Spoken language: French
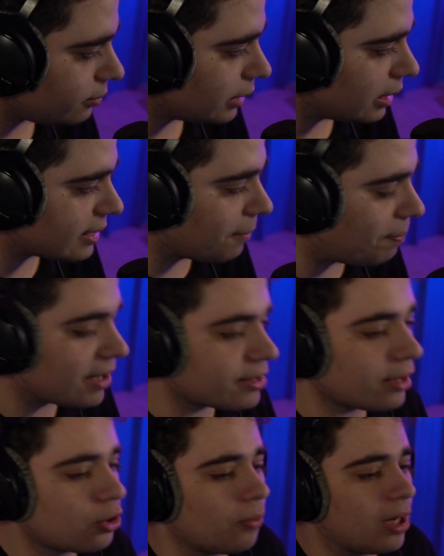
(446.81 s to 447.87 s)
Ils n'avaient pas
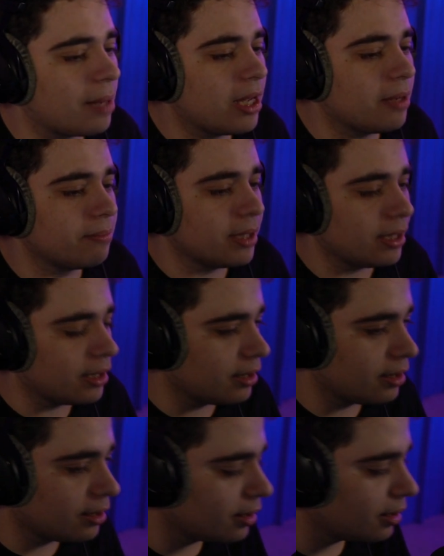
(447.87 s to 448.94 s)
exactement la même,
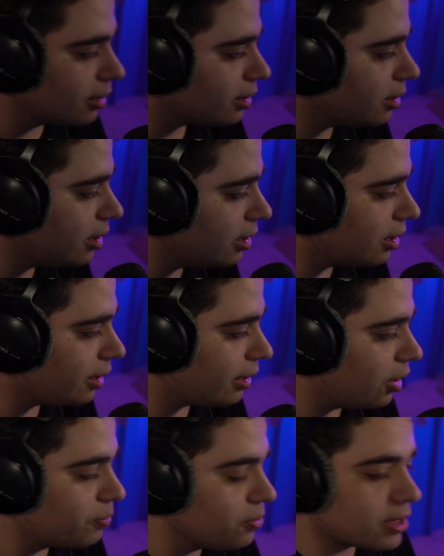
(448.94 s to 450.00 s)
mais il,
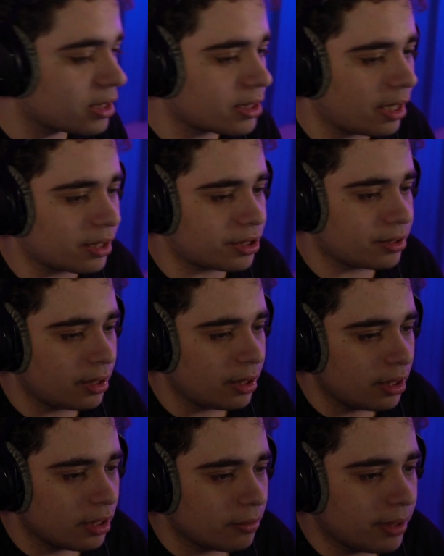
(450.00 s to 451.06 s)
avait plus SCH.
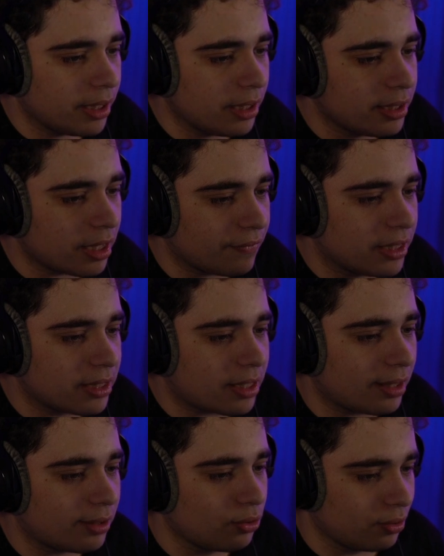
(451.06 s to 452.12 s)
Mais ils avaient des
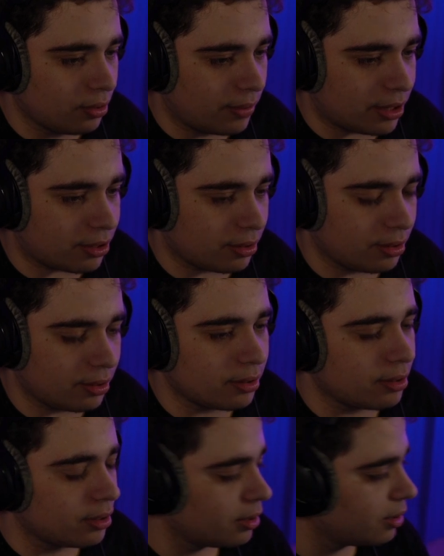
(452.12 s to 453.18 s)
stades de. Wesh. Vous
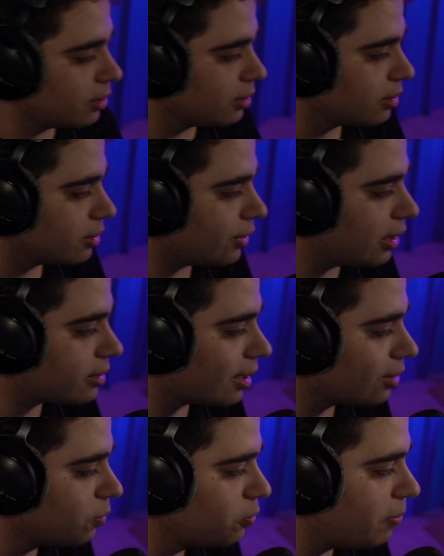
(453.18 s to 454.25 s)
euh, avez les
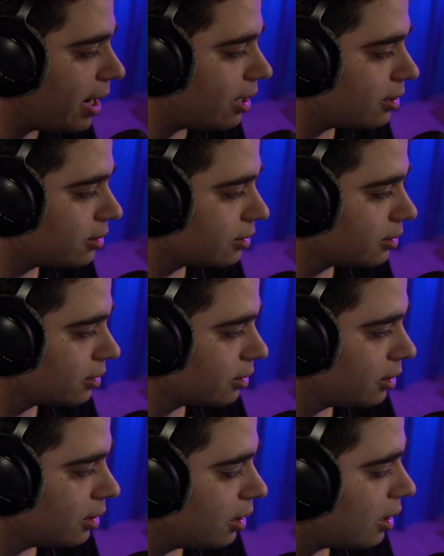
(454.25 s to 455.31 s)
stades de Booba.
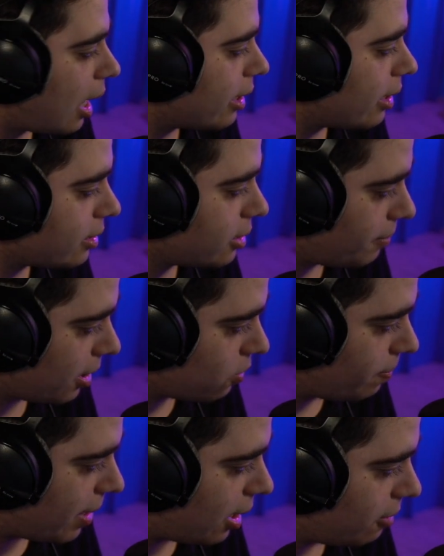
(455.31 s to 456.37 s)
Aya, c'est pas
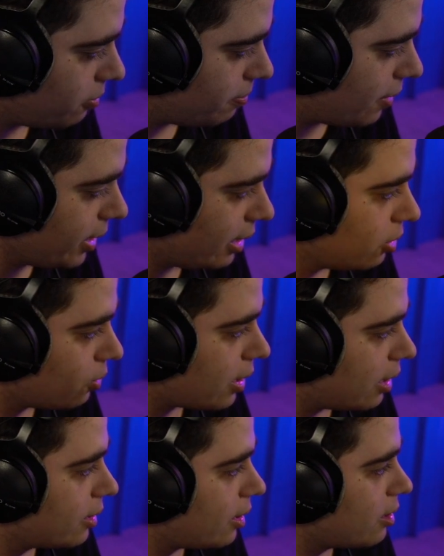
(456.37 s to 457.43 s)
comparable. Ben oui, il y a des trucs à
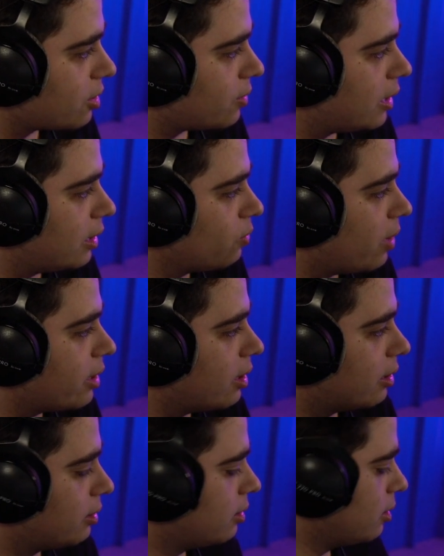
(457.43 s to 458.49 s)
l'international et tout, Aya.